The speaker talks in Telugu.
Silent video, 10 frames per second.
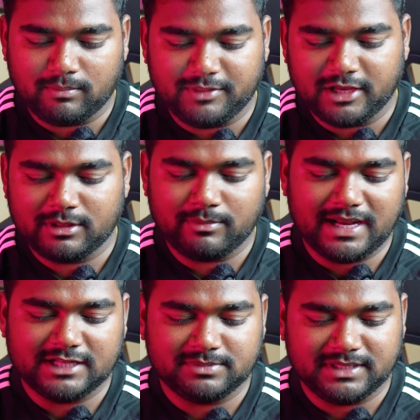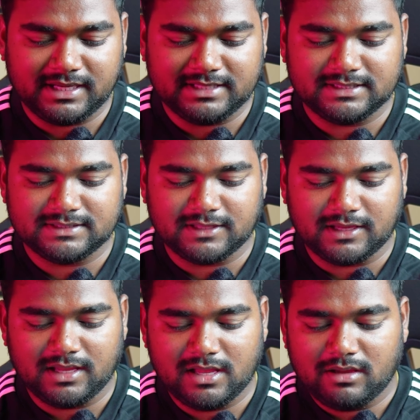దీని మీద బ్యాలెన్స్ మీద క్లిక్ చేస్తే
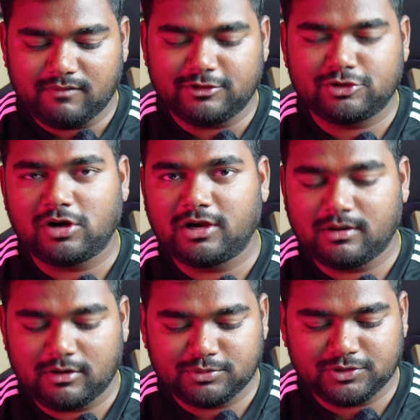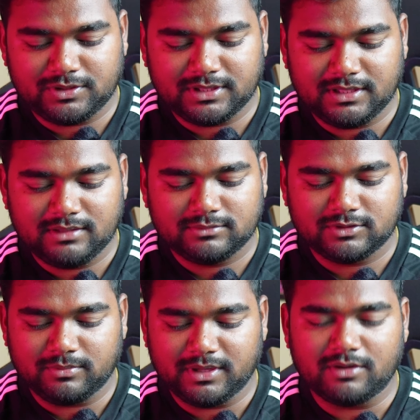విత్డ్రాల్ అనే ఆప్షన్ ఉంటుంది
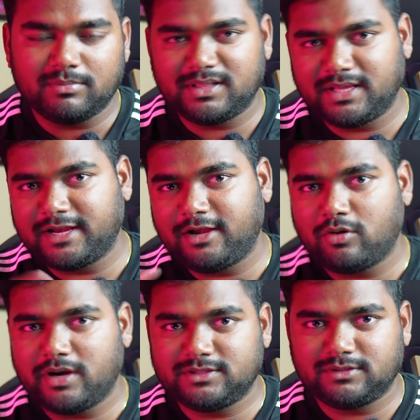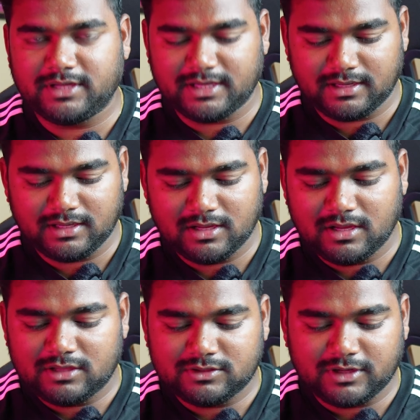సో మీకు మీ దగ్గర ఎన్ని కాయిన్స్ ఉంటాయి అన్ని
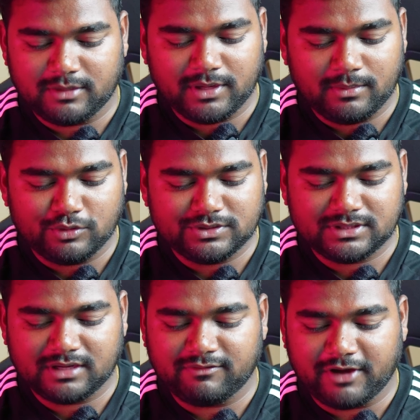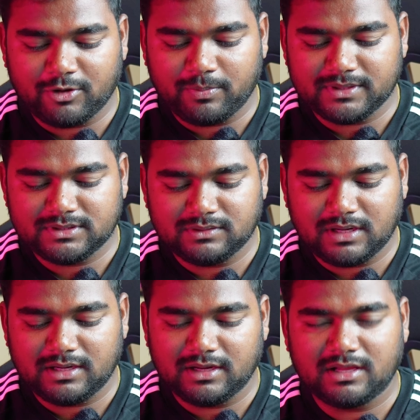సో ఇక్కడ మినిమం వచ్చేసరికి ఫైవ్ రూపీస్
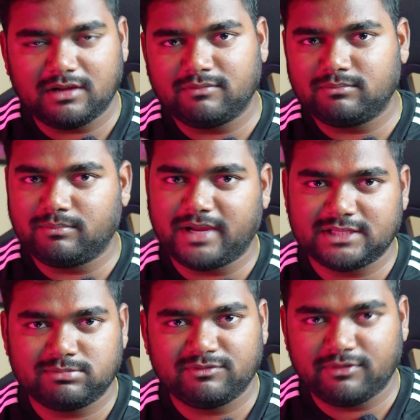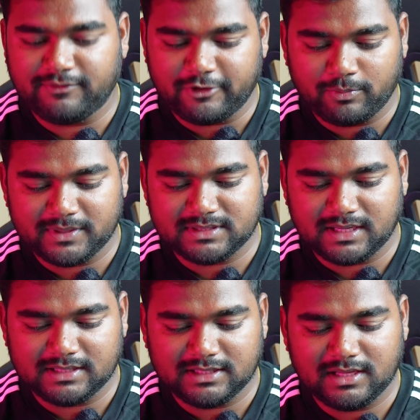అండ్ ఇంకా మ్యాక్సిమం ఫిఫ్టీ రూపీస్
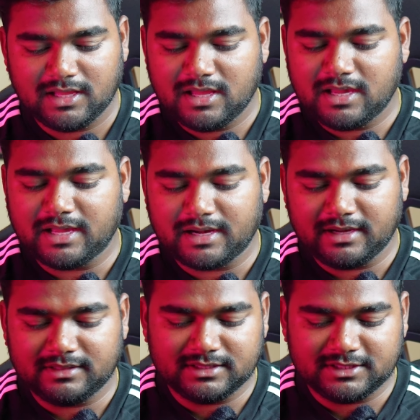దానికైతే ఎర్న్ అయితే